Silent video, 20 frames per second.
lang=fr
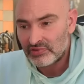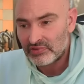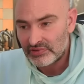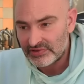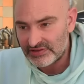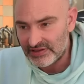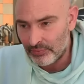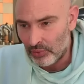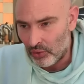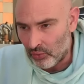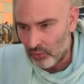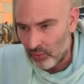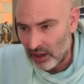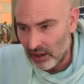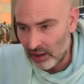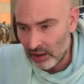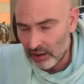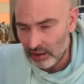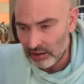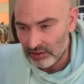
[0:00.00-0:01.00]
C'est
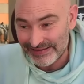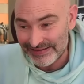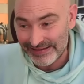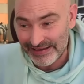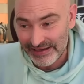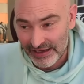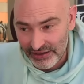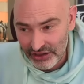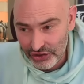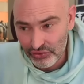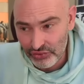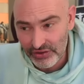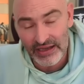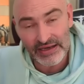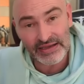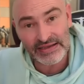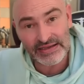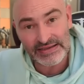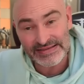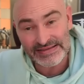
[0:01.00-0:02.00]
pourquoi Dingiren joue
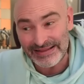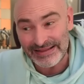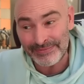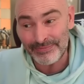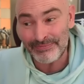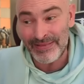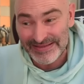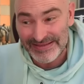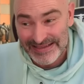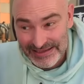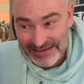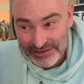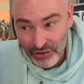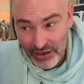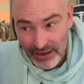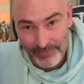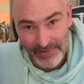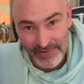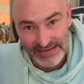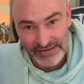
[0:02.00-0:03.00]
kd 7. Même si
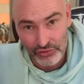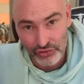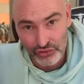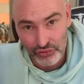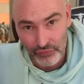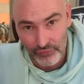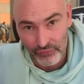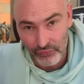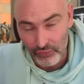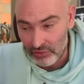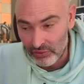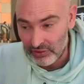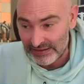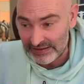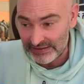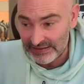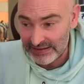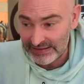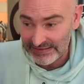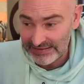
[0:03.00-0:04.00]
cela masque son fou.
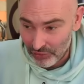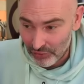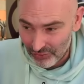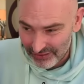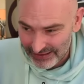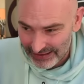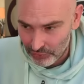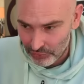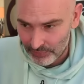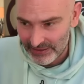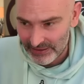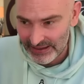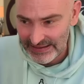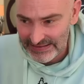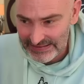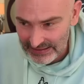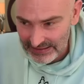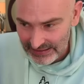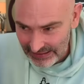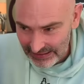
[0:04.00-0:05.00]
L'idée, c'est qu'en cas de
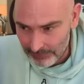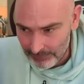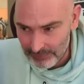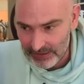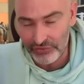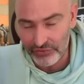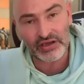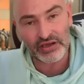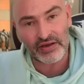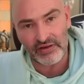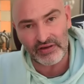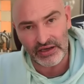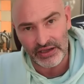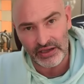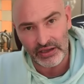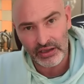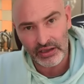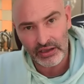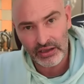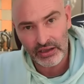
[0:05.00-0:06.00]
prise, il reprenne du
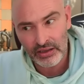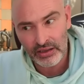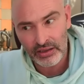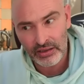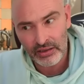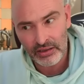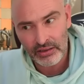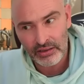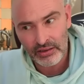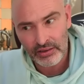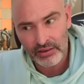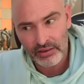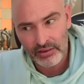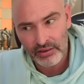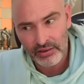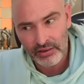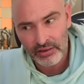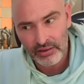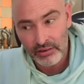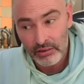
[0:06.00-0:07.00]
cavalier.
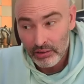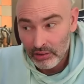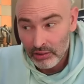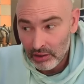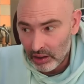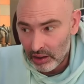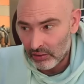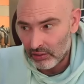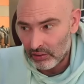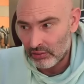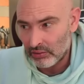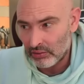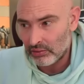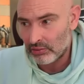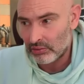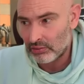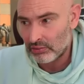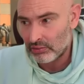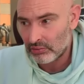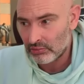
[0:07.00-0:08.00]
Alors,
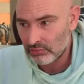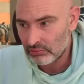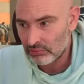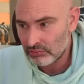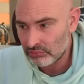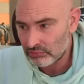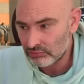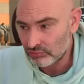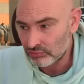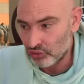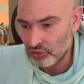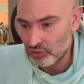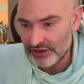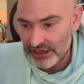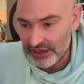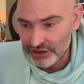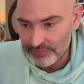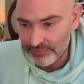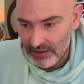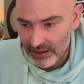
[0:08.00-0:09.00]
euh,
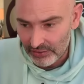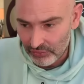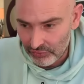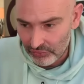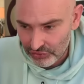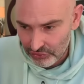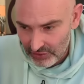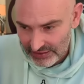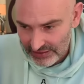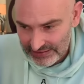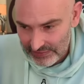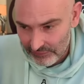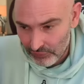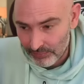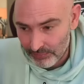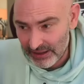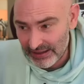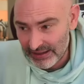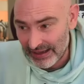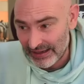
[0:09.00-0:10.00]
Gukesh bah, continue à se
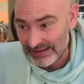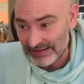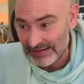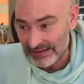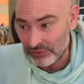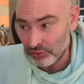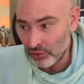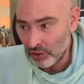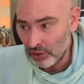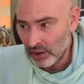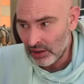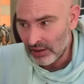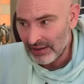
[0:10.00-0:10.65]
développer, qu'à 2.